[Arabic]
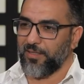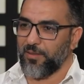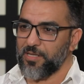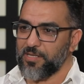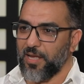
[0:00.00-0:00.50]
احنا
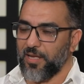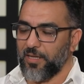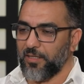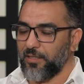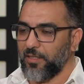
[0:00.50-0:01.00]
بس
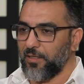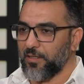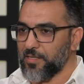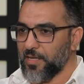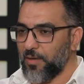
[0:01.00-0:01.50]
يعني دي
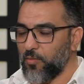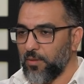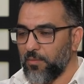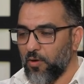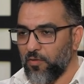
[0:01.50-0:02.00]
رساله
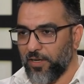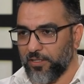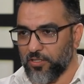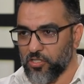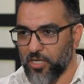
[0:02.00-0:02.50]
مهمه قوي في
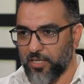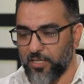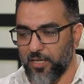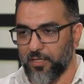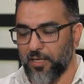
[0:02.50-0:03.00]
حته الشك
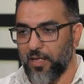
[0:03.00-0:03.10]
ديت